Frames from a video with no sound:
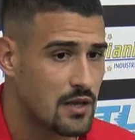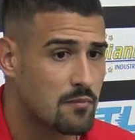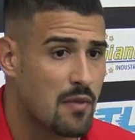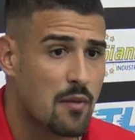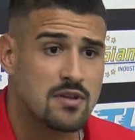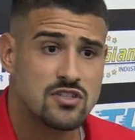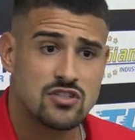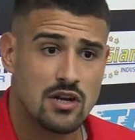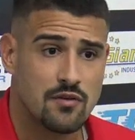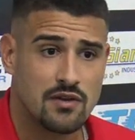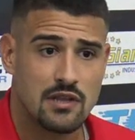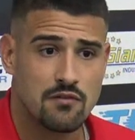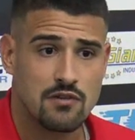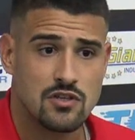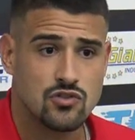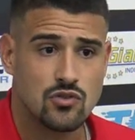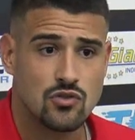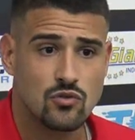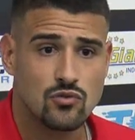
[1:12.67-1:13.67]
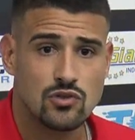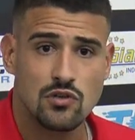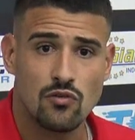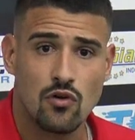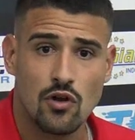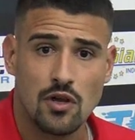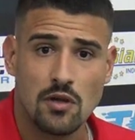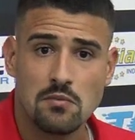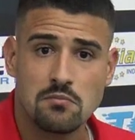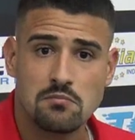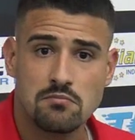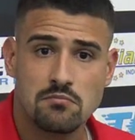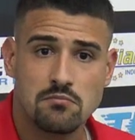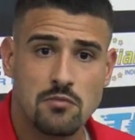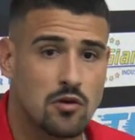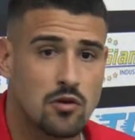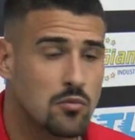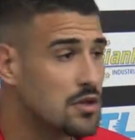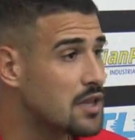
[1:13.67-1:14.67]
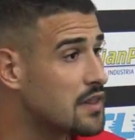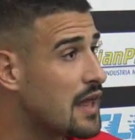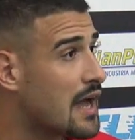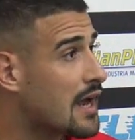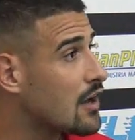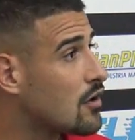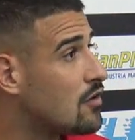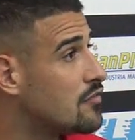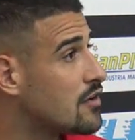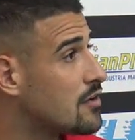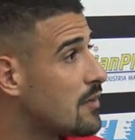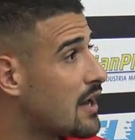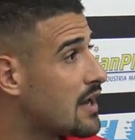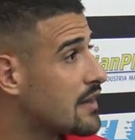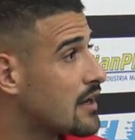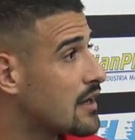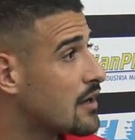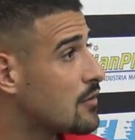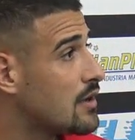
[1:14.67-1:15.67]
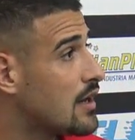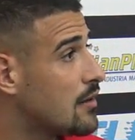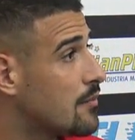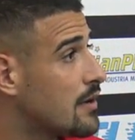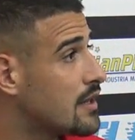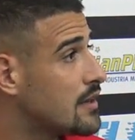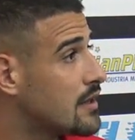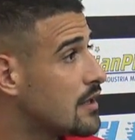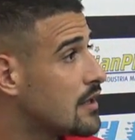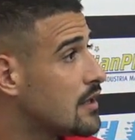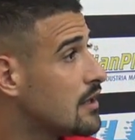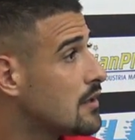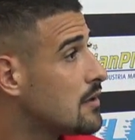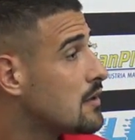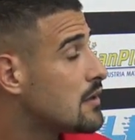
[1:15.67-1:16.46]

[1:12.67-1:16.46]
ma penso l'avete visto tutti voi me lo potete anche confermare tranquillamente